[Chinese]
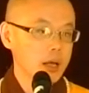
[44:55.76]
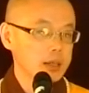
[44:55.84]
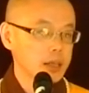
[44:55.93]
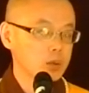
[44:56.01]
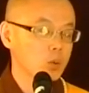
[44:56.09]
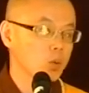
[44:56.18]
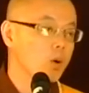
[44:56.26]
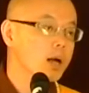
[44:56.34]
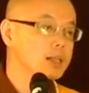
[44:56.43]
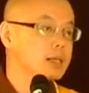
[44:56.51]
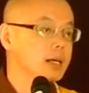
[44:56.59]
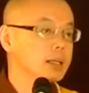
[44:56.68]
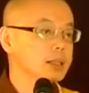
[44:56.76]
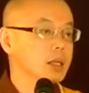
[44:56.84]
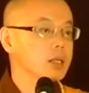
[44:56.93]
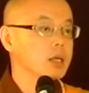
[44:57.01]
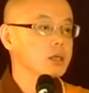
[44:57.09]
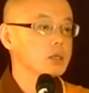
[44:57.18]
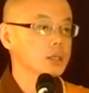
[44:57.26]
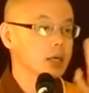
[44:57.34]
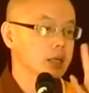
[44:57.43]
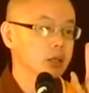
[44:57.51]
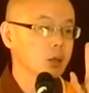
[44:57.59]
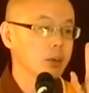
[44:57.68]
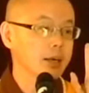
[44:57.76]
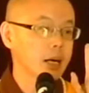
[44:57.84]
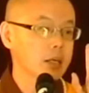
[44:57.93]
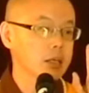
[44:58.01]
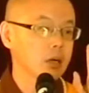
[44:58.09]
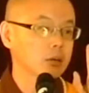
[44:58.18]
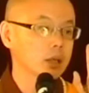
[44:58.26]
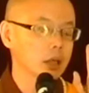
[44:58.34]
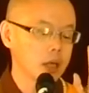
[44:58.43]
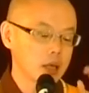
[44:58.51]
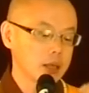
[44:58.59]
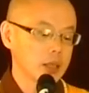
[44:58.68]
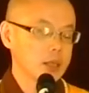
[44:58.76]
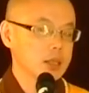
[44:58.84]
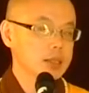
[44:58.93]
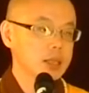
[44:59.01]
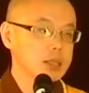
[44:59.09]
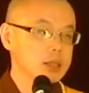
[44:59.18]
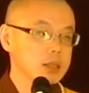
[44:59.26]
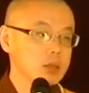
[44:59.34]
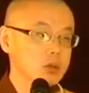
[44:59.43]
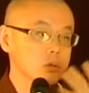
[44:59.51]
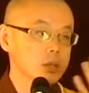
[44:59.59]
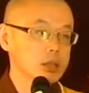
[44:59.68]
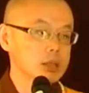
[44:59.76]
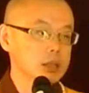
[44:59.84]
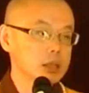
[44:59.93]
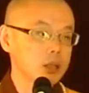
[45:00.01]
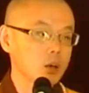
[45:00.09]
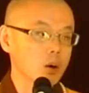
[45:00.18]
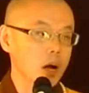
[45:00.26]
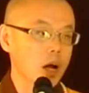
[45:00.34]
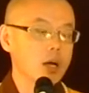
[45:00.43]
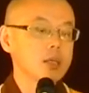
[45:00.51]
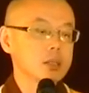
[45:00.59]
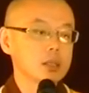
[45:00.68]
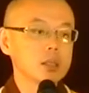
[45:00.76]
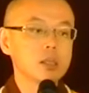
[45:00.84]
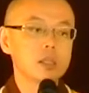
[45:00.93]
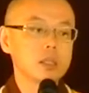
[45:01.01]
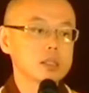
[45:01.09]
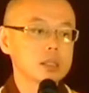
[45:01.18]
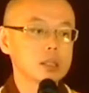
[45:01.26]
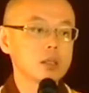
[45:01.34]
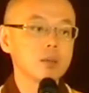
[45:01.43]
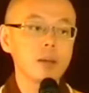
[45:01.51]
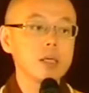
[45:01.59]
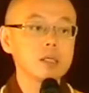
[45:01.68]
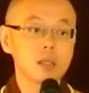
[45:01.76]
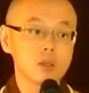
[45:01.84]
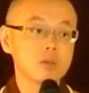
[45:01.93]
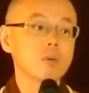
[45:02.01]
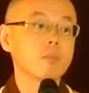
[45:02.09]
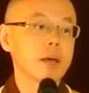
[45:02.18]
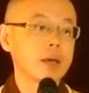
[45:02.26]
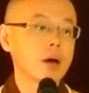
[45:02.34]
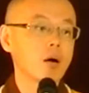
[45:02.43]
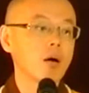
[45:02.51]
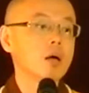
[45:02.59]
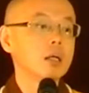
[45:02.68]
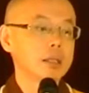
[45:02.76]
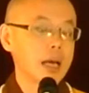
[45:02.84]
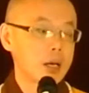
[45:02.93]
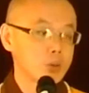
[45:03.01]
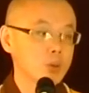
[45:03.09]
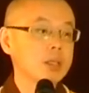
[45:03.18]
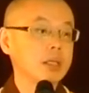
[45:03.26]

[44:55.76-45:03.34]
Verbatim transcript: 假如外在一点点的声音都会干扰你，那你的嗔心就升起的话，其实你的慈悲心就没有。你还说